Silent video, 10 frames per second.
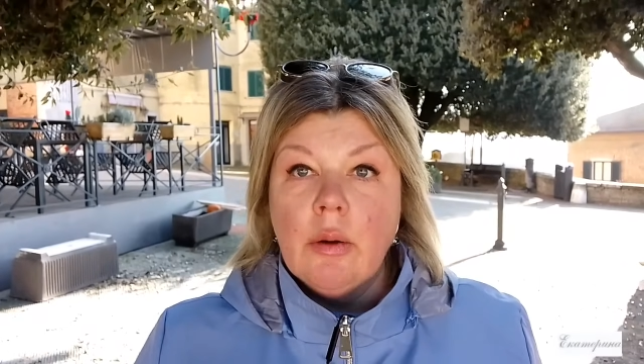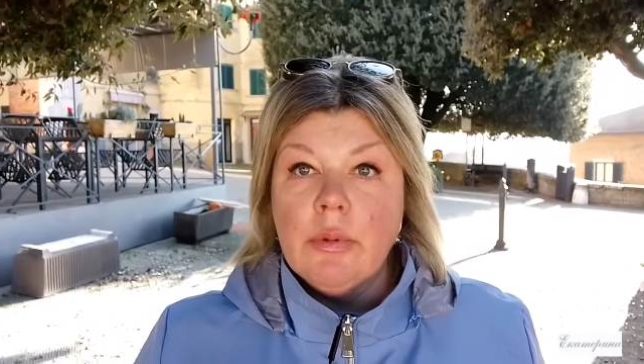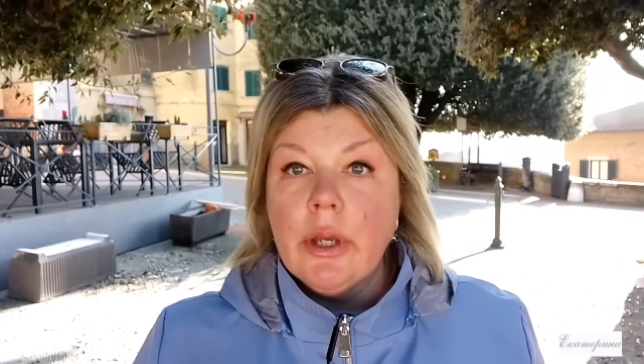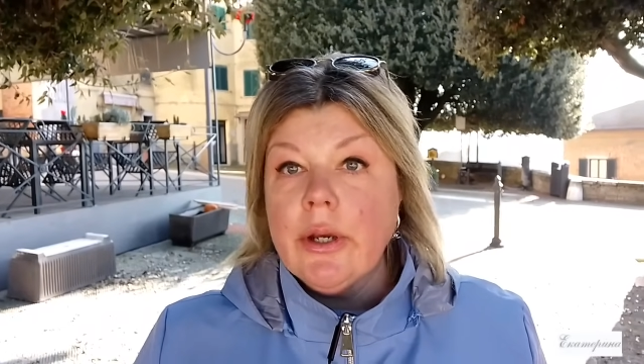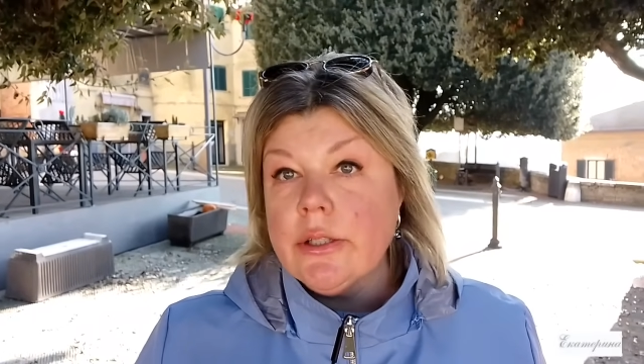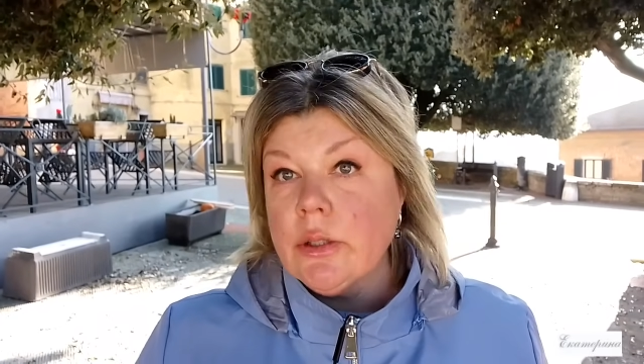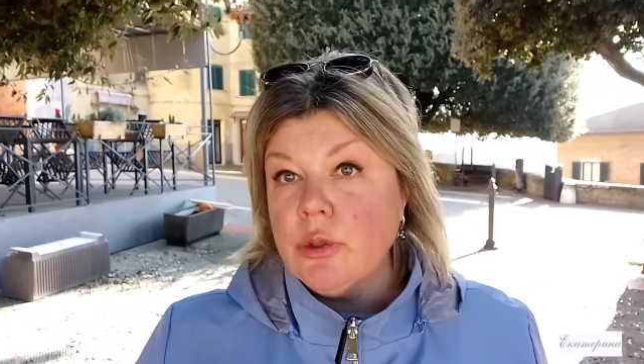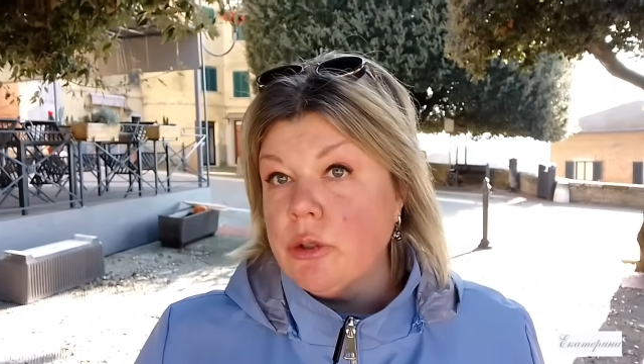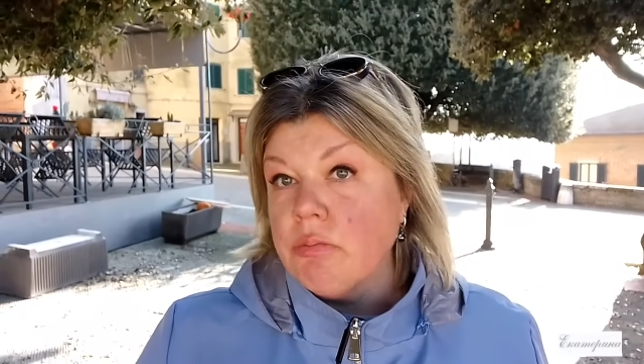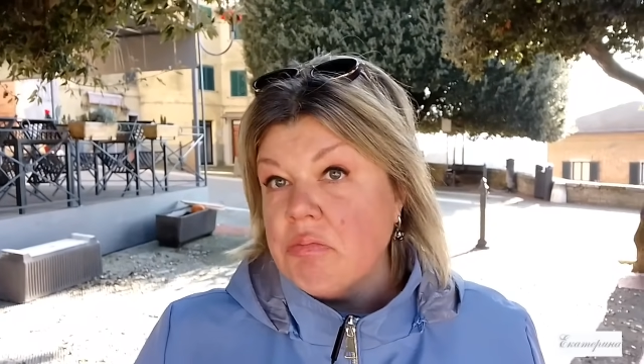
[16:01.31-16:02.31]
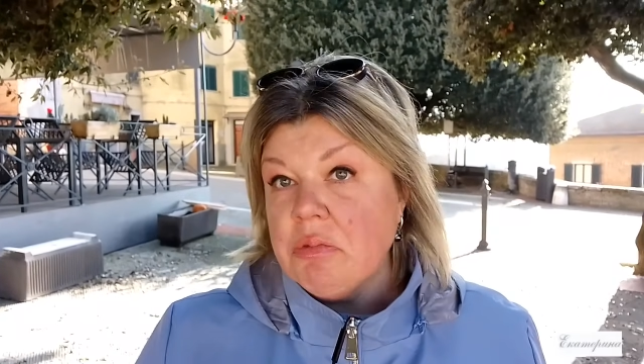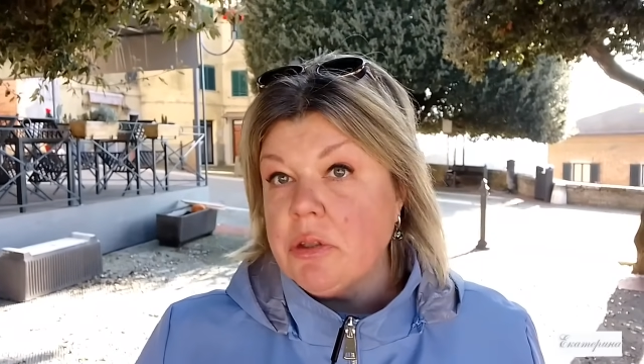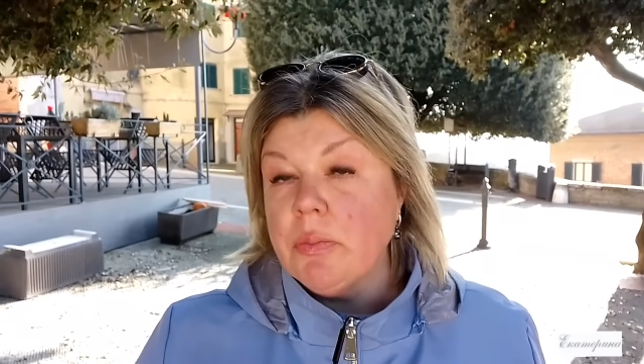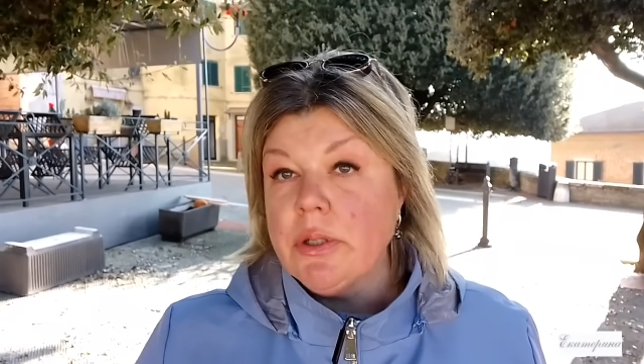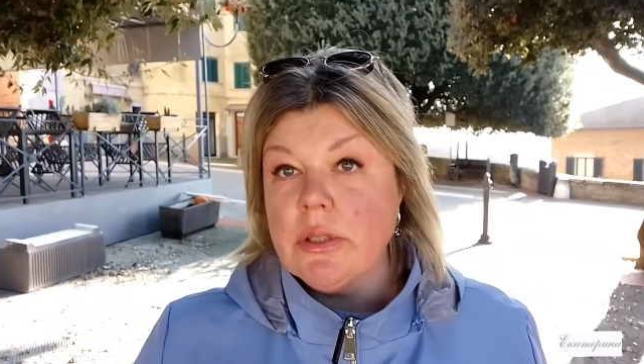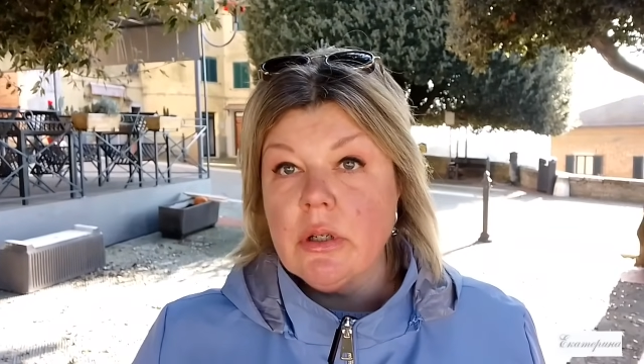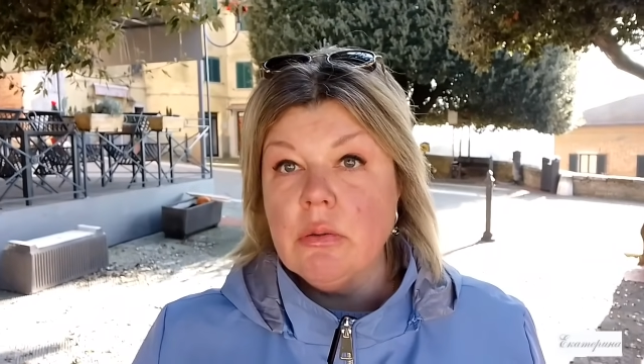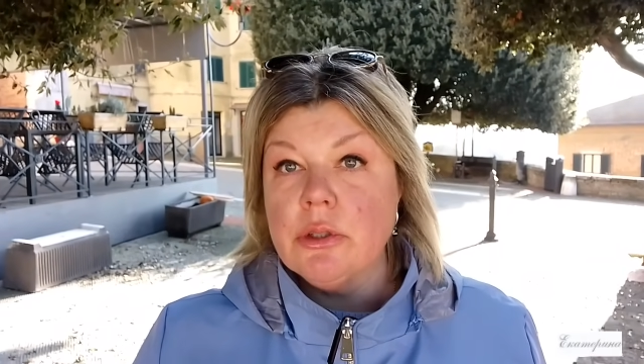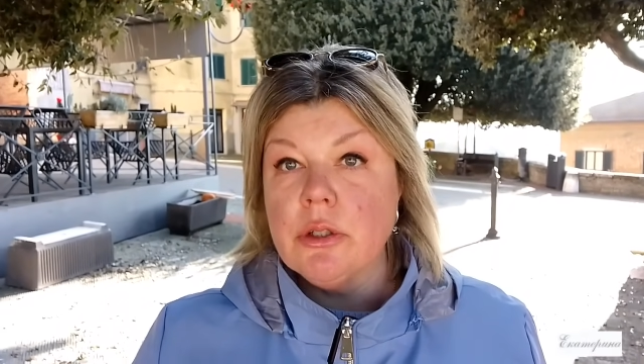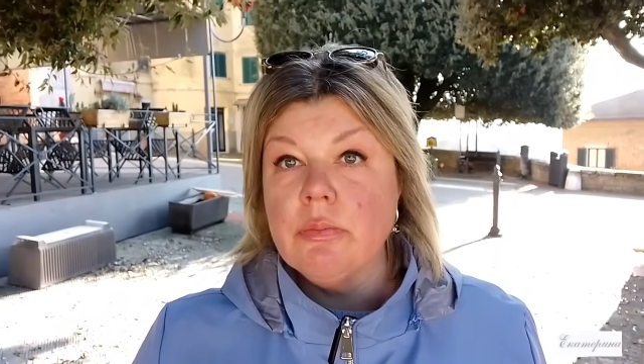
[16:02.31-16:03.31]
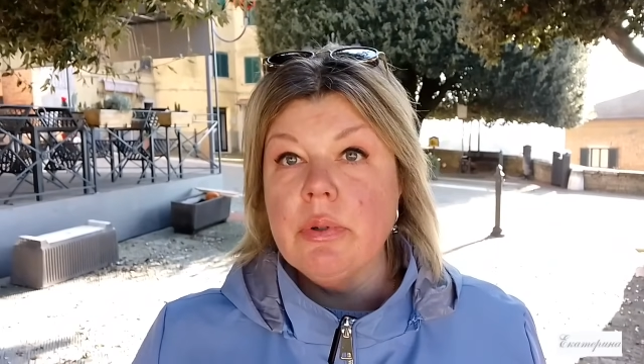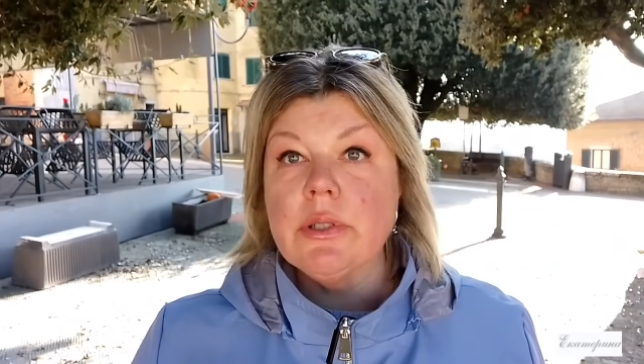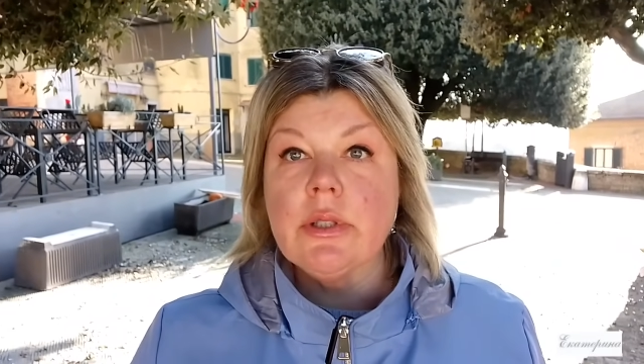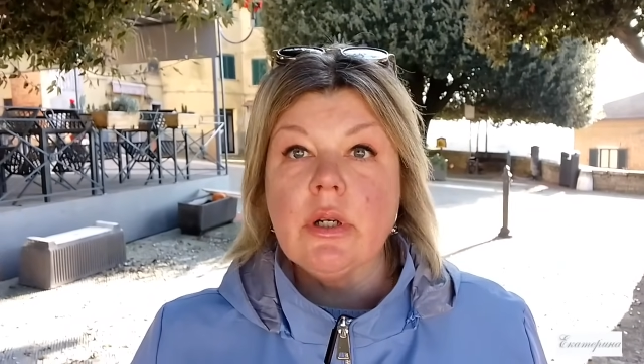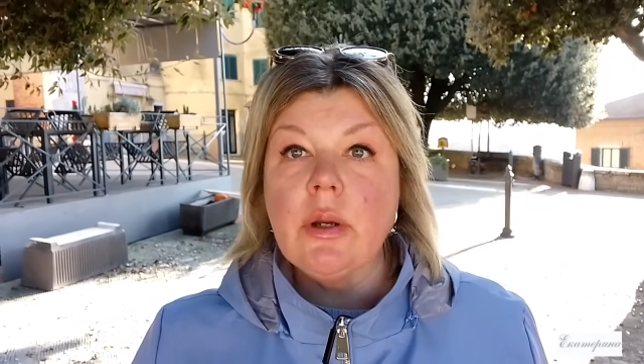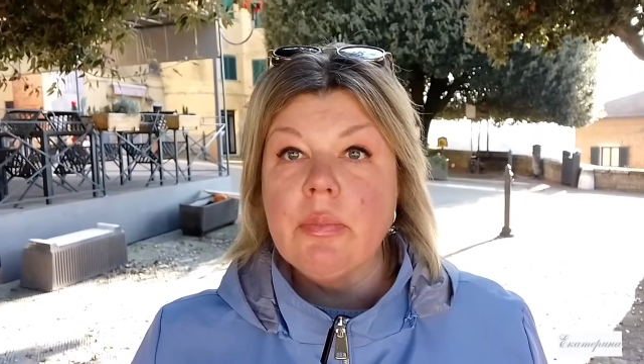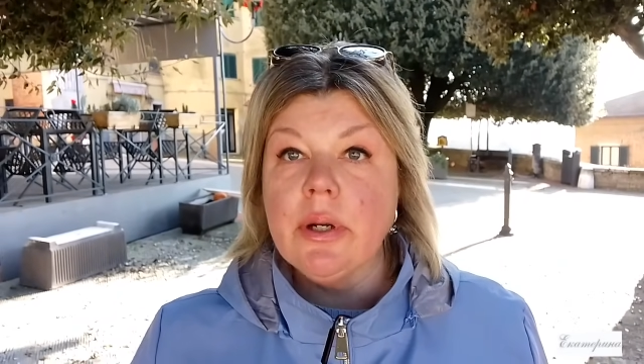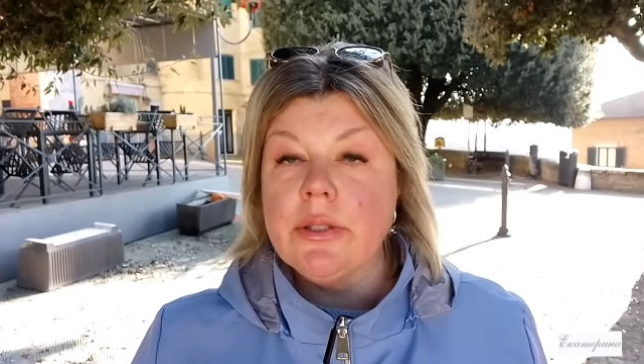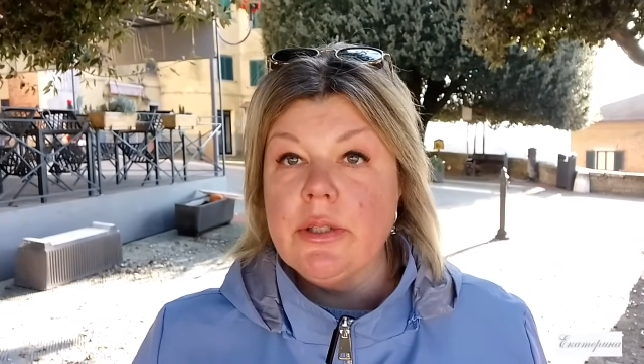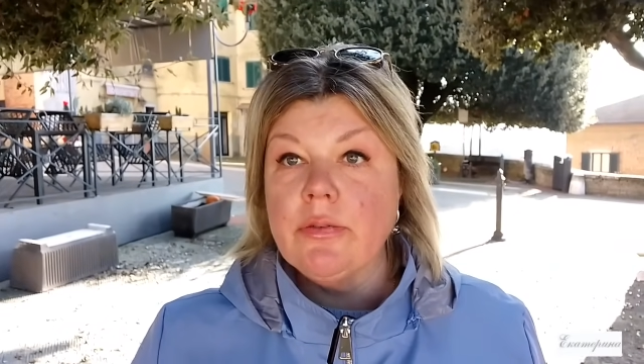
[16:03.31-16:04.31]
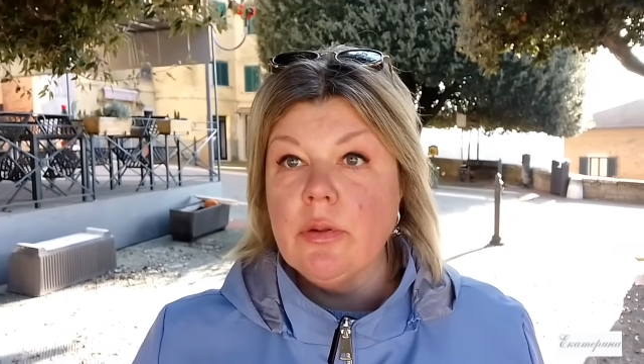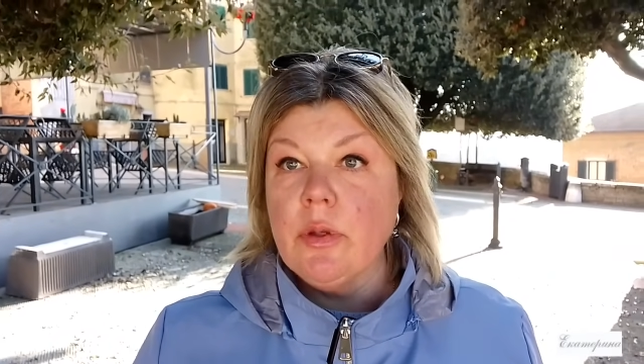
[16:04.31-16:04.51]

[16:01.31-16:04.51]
мне, кажется, очень видите, быстро, очень быстро, оперативно